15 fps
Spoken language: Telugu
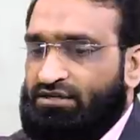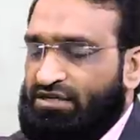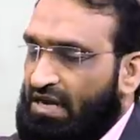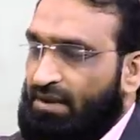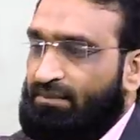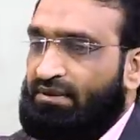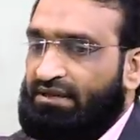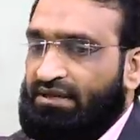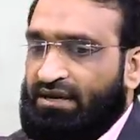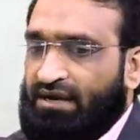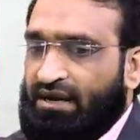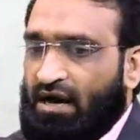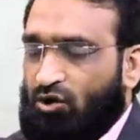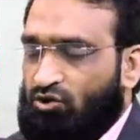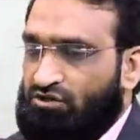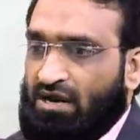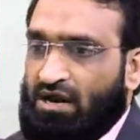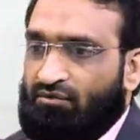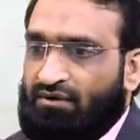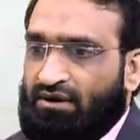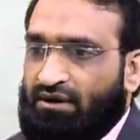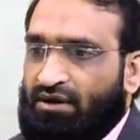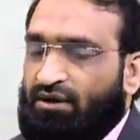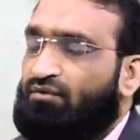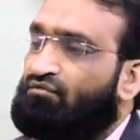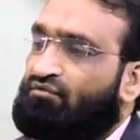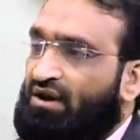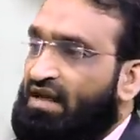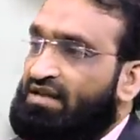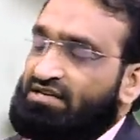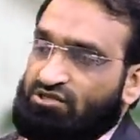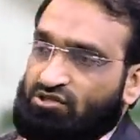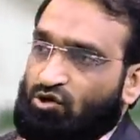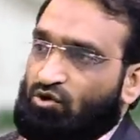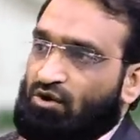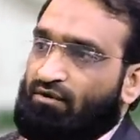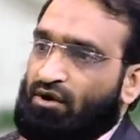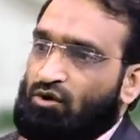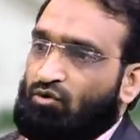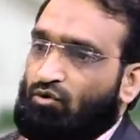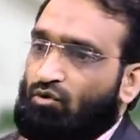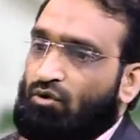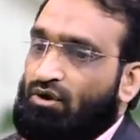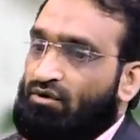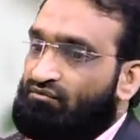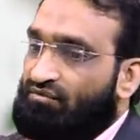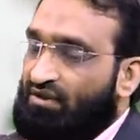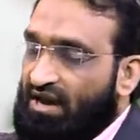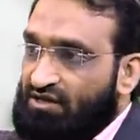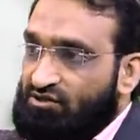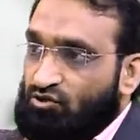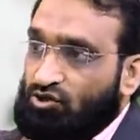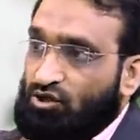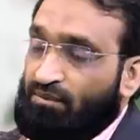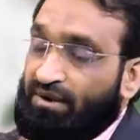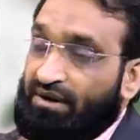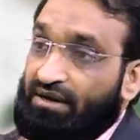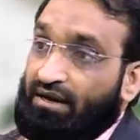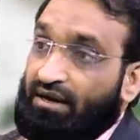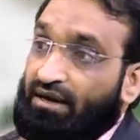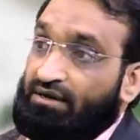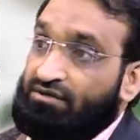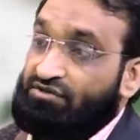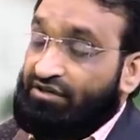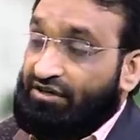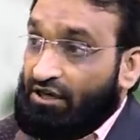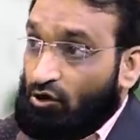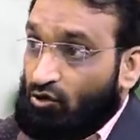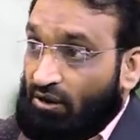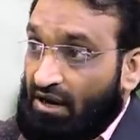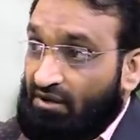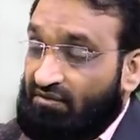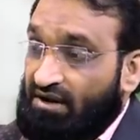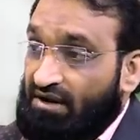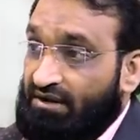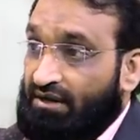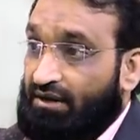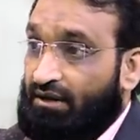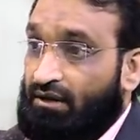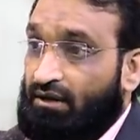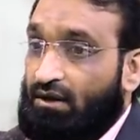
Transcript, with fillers: చాలామంది ఆలోచనలు ఎలా ఉంటాయంటే విలేజెస్లో ఉన్నవాళ్ళు విలేజ్ని వదిలిపెట్టి సిటీలోకి రావాలంటే